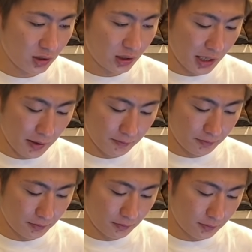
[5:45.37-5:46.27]
いて、はい、
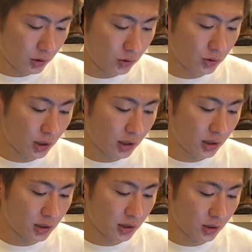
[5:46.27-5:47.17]
97
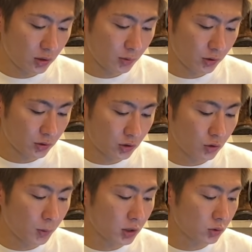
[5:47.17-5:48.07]
年生今
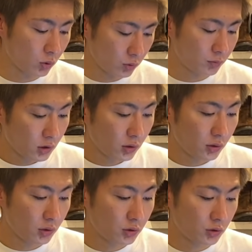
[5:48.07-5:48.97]
スーパーソウル、
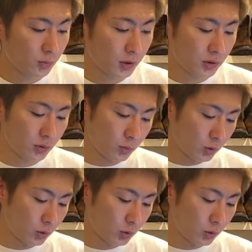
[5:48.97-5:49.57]
えー、スーパーソウルも